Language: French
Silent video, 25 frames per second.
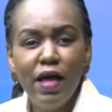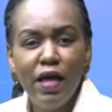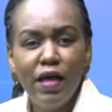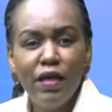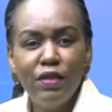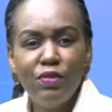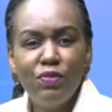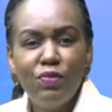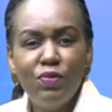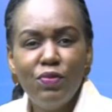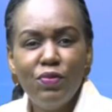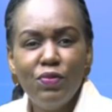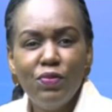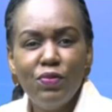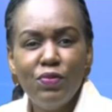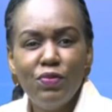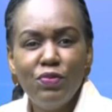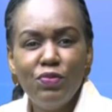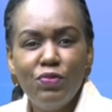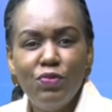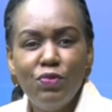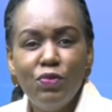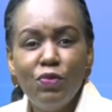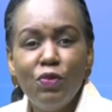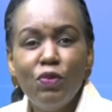
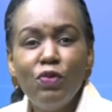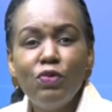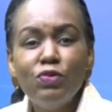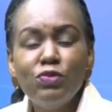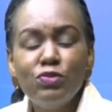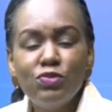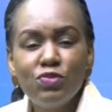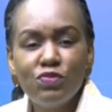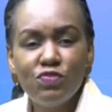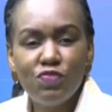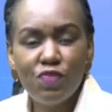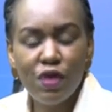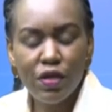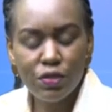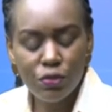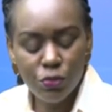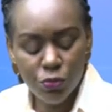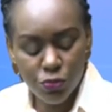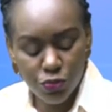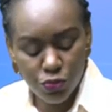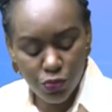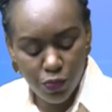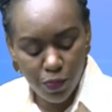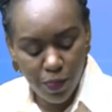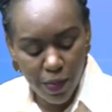de, le recevoir
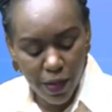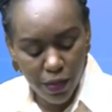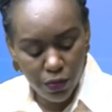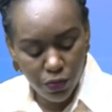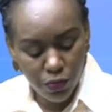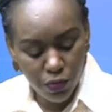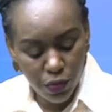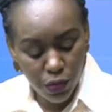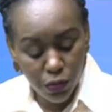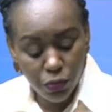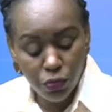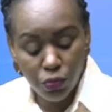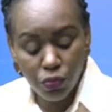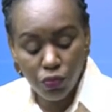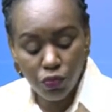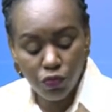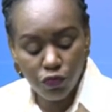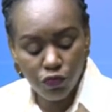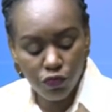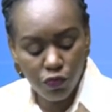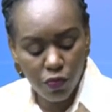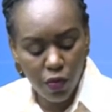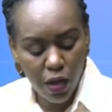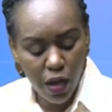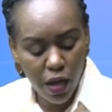sur ce plateau et de le
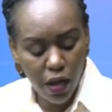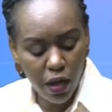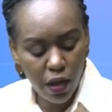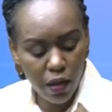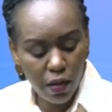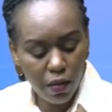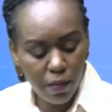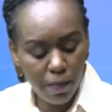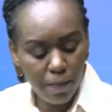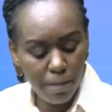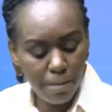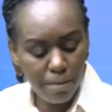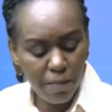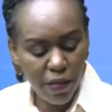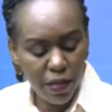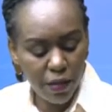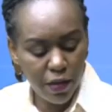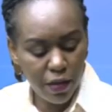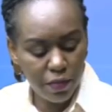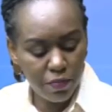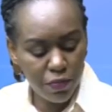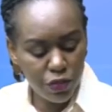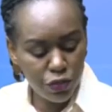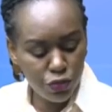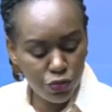voir.
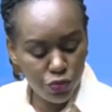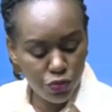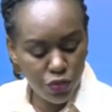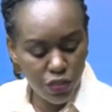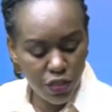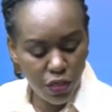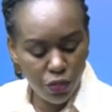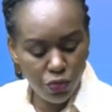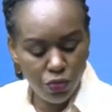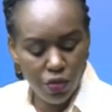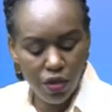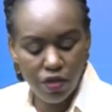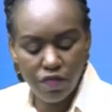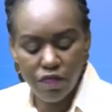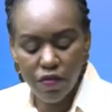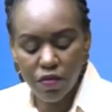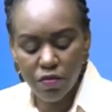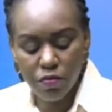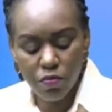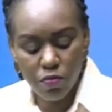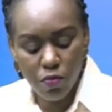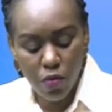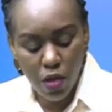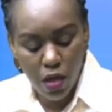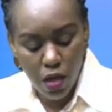Madame, Messieurs, salut
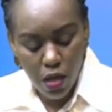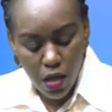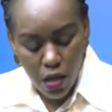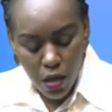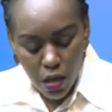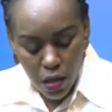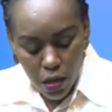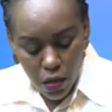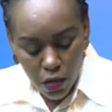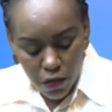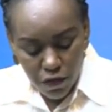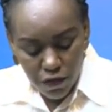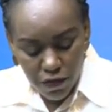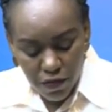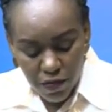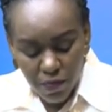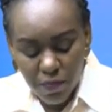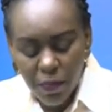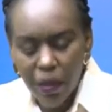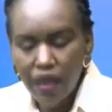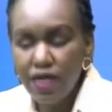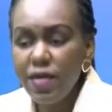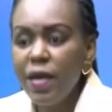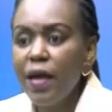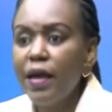avec moi
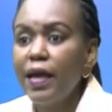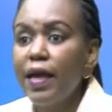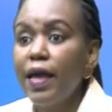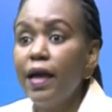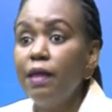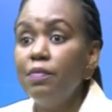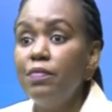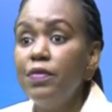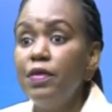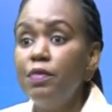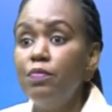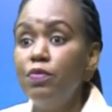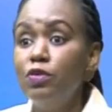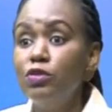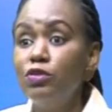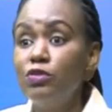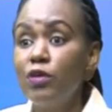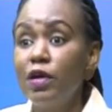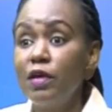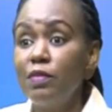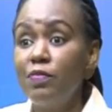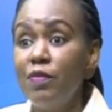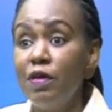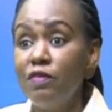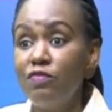Firmin Yangambi.
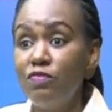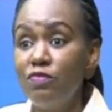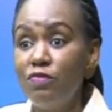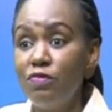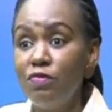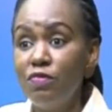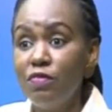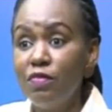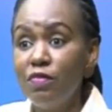Bonsoir et bienvenue.